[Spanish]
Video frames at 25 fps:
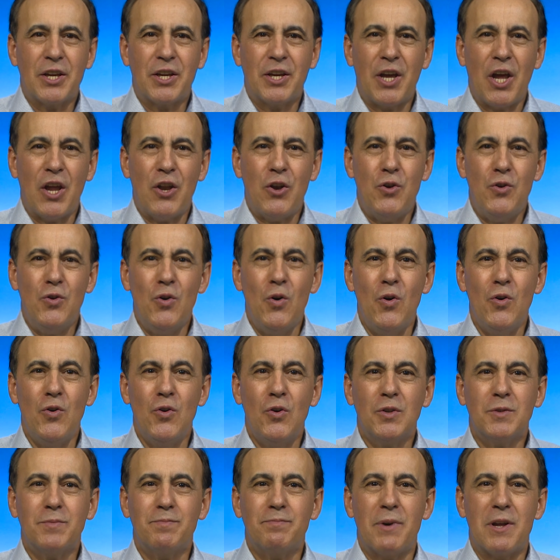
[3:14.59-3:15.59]
que no
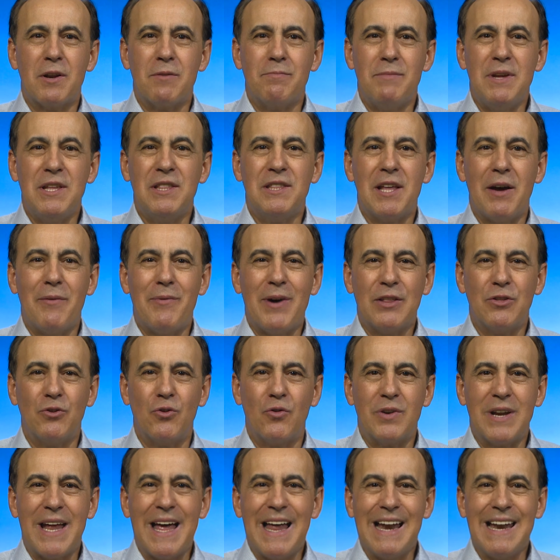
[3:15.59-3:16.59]
nos permite
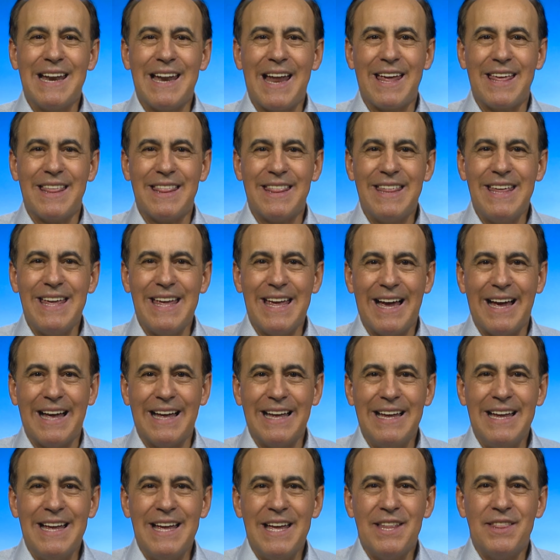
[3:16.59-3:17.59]
abandonar la idea
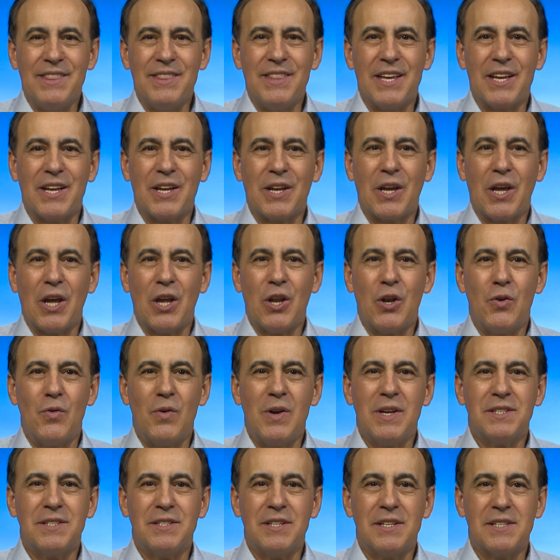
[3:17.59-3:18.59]
de que
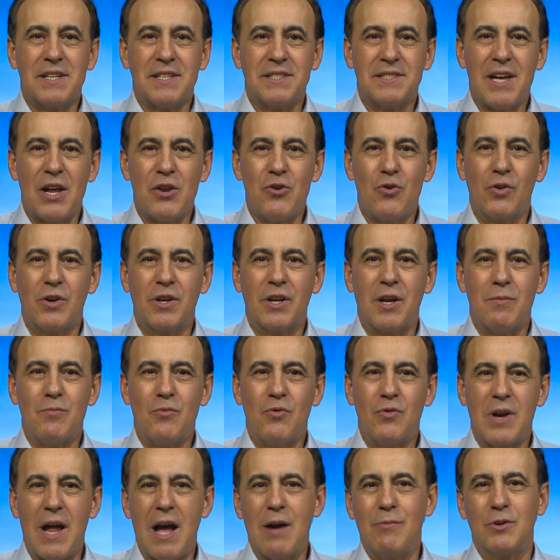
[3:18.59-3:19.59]
no es necesario que
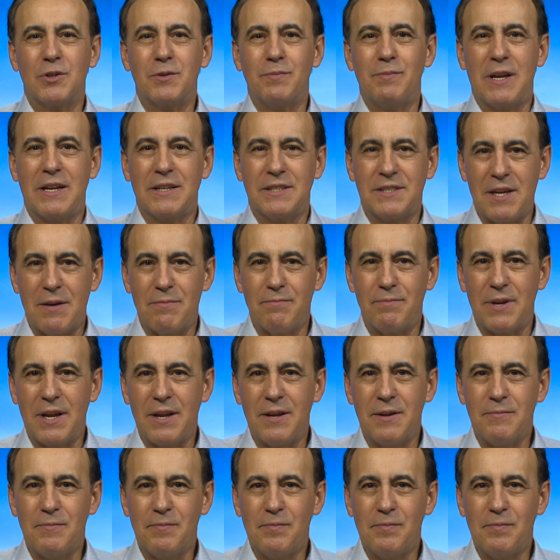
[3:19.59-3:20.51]
muramos para siempre.